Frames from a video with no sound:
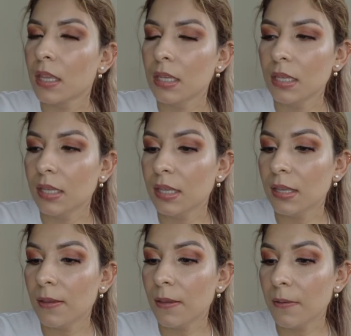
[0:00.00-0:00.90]

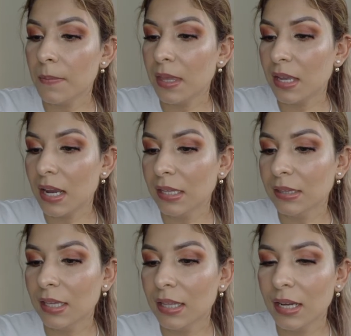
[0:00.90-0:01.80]
Y, me
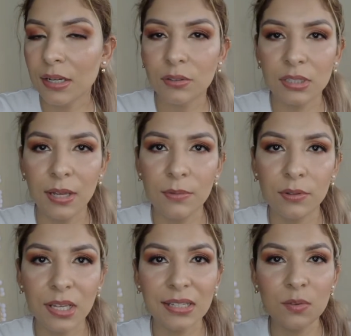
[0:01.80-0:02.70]
encanta, deja los
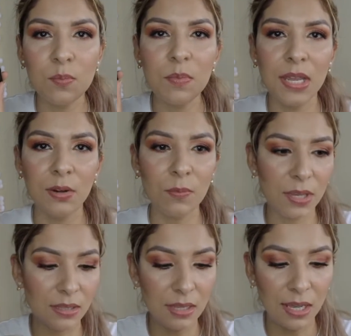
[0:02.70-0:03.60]
labios así bien
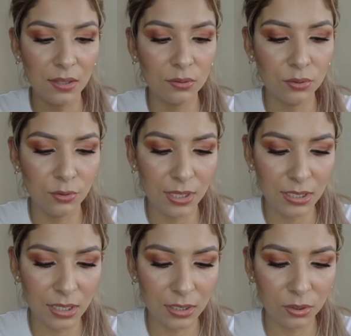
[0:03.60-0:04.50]
humectados, no
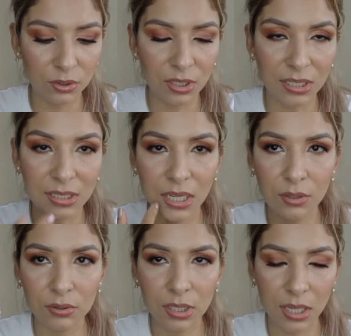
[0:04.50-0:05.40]
es de esos
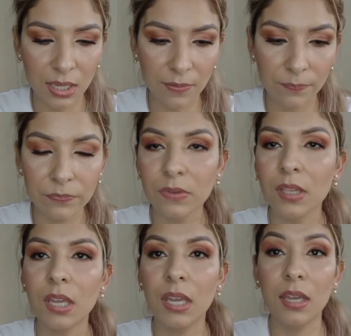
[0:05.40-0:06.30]
resecos que,
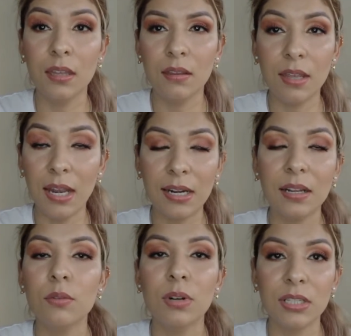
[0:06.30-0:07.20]
de
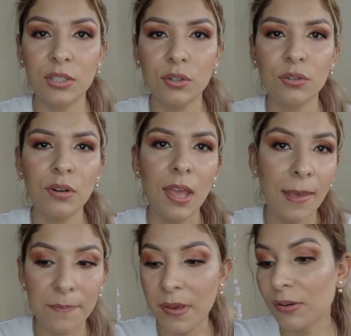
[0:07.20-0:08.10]
larga duración,
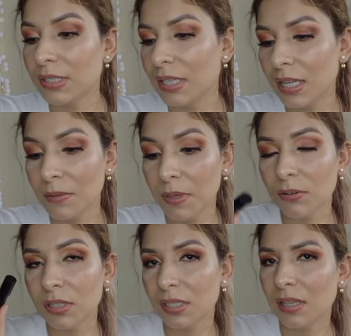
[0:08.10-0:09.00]
pero está
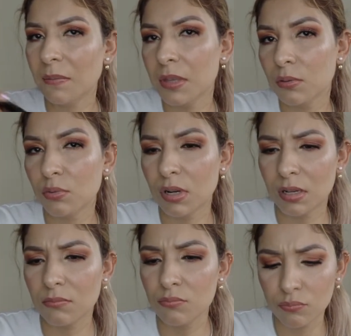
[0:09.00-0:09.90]
divino y sí también
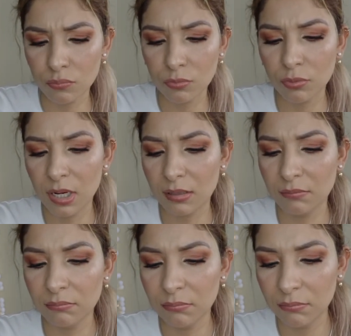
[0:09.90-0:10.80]
dura,
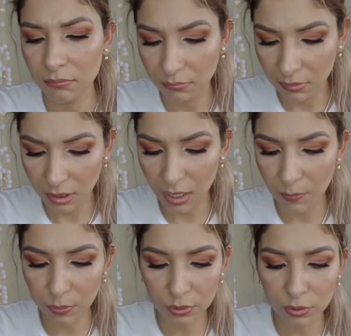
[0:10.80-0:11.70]
dura tiempo.